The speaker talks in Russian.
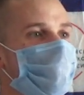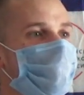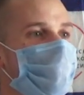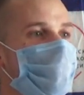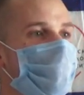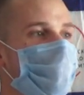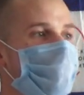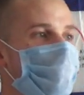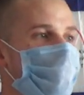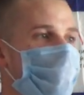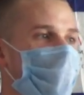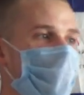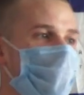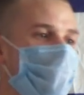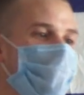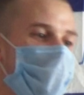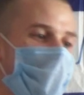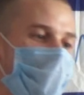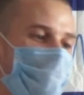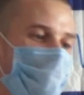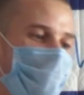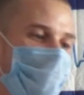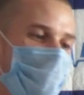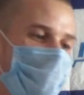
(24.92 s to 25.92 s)
Ну, у каждой
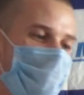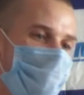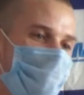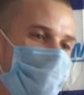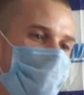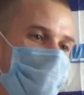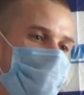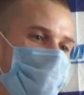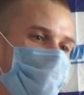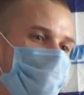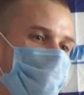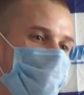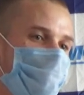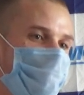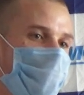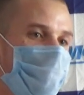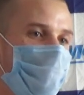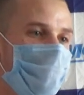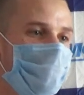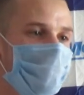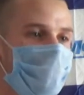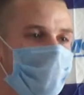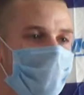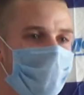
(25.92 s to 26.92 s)
команды есть
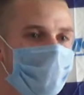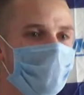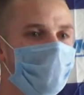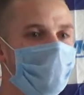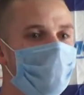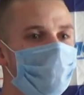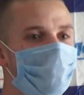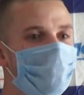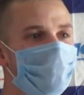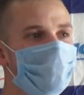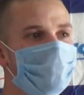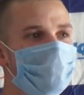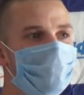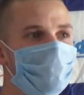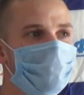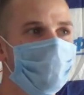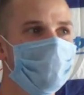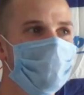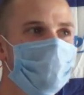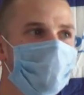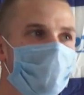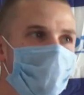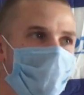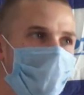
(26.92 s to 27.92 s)
моменты рано или поздно,
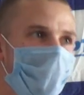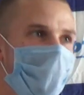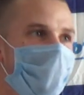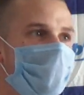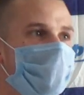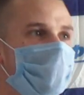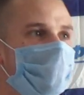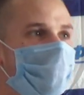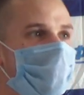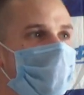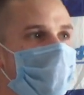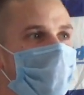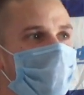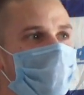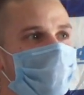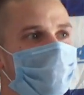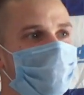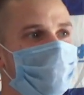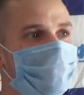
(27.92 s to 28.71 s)
просто их реализовали.